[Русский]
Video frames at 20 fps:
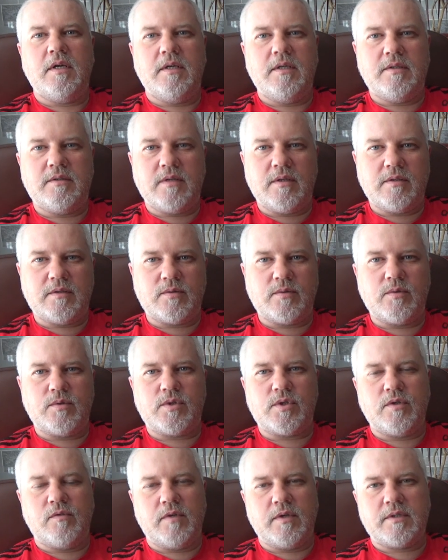
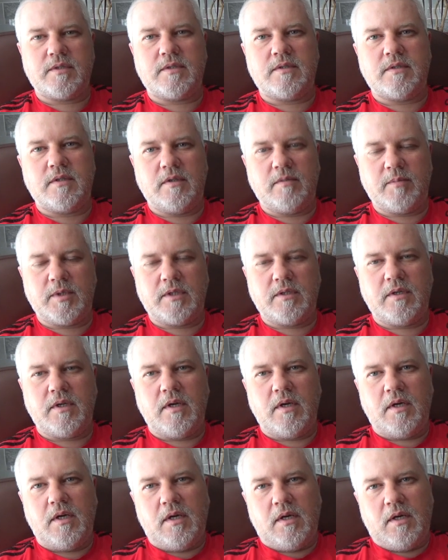интересующие вас темы.
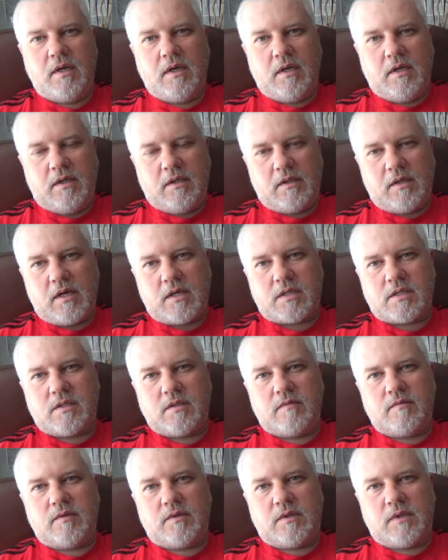Так
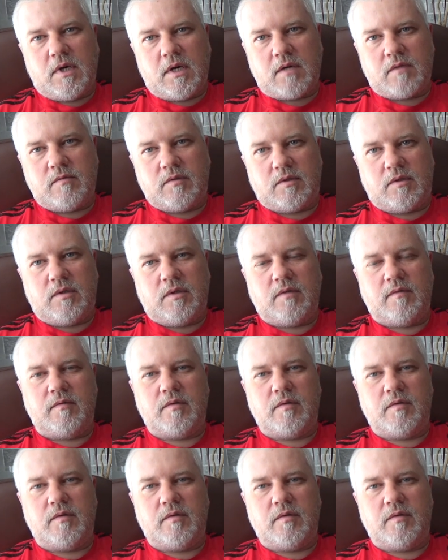что вот так вот,